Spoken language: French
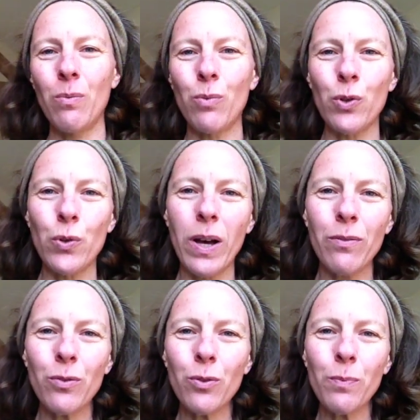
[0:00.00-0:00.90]
Bonjour à
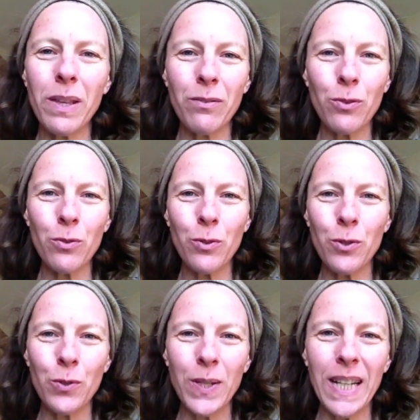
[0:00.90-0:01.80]
vous, bienvenue,
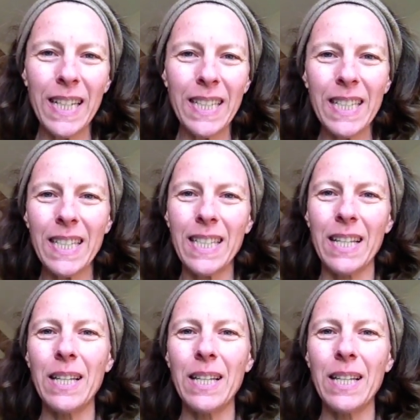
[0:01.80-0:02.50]
je suis Gladys.